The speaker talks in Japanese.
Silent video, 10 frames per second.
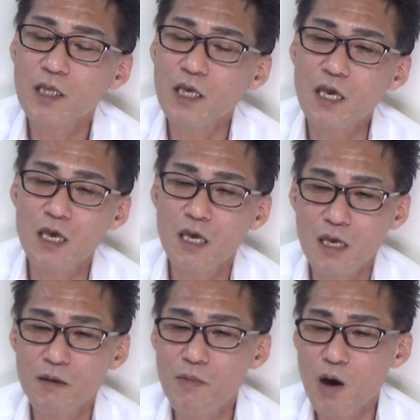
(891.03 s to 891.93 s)

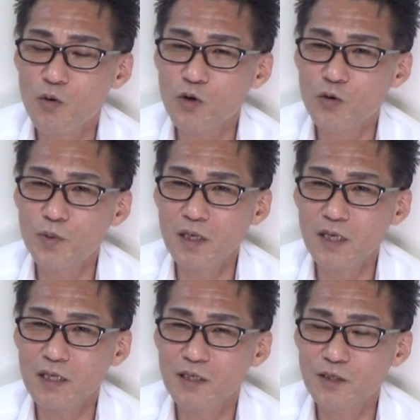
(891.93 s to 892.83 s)
えー、まあ滅
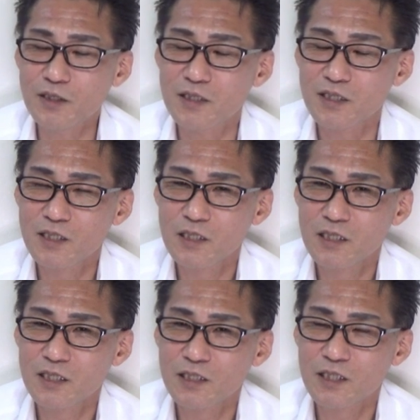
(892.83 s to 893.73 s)
びる
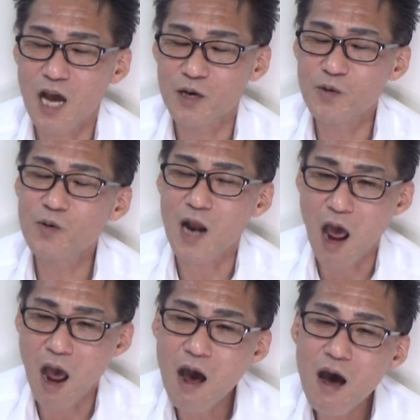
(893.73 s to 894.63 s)
だろう
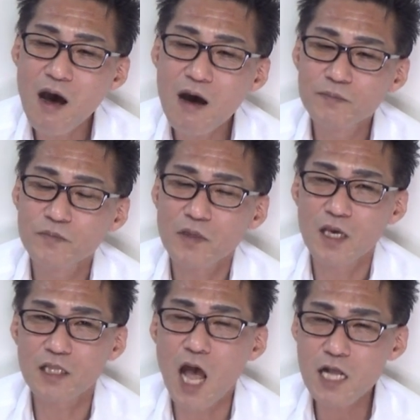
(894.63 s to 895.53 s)
な、
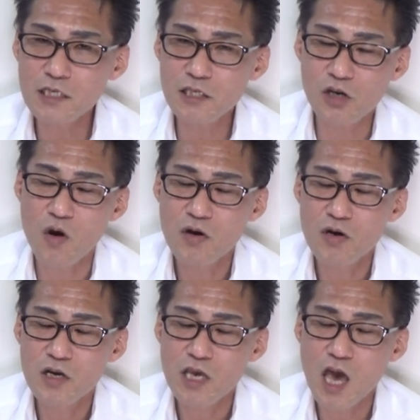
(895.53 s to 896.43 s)
えー、男女
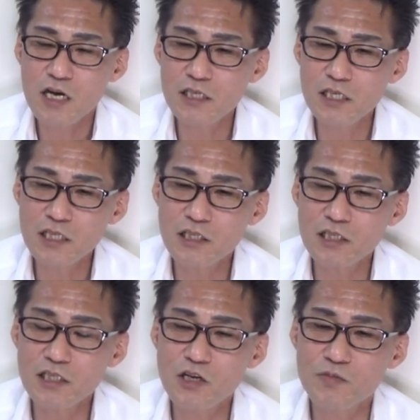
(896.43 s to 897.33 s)
100人
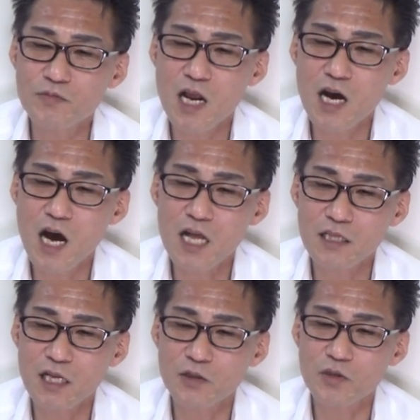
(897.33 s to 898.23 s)
ずつの村が
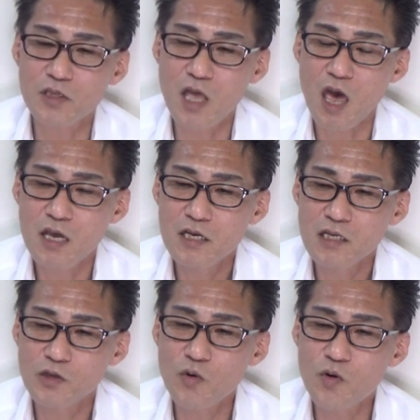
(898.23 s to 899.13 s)
あったとして
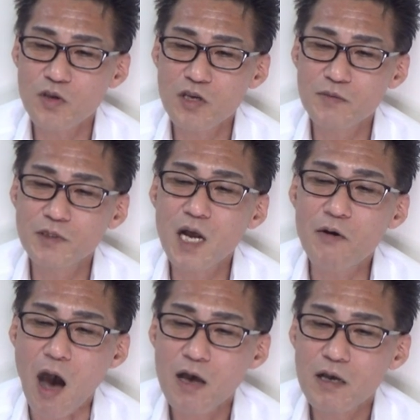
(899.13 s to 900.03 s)
そういう
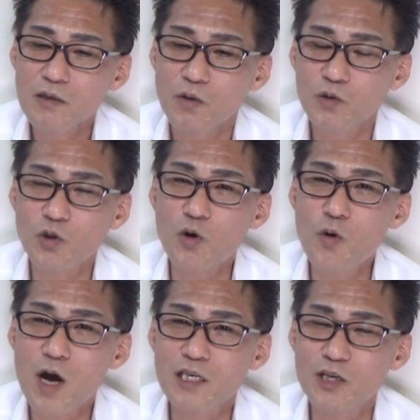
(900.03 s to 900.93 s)
村は
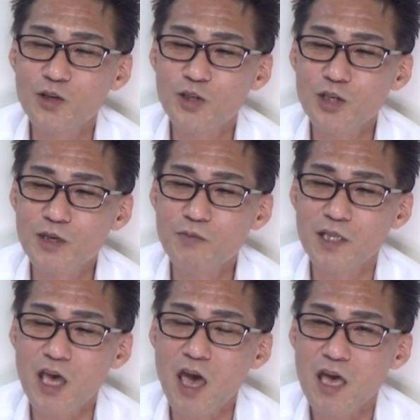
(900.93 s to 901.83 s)
男は90人
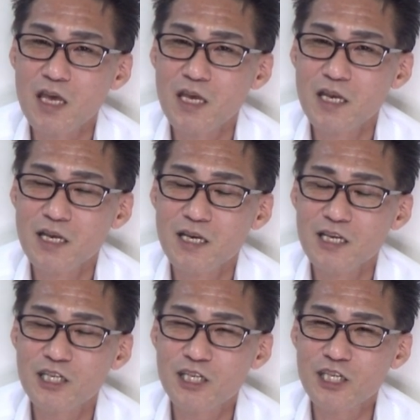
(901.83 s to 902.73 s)
まで
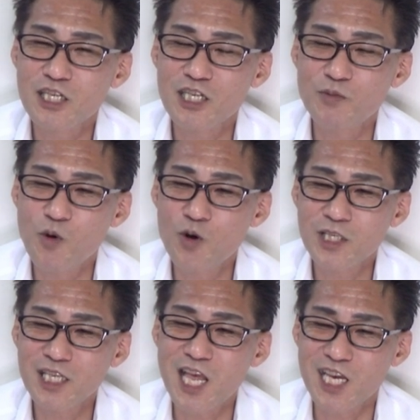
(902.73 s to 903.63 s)
死亡して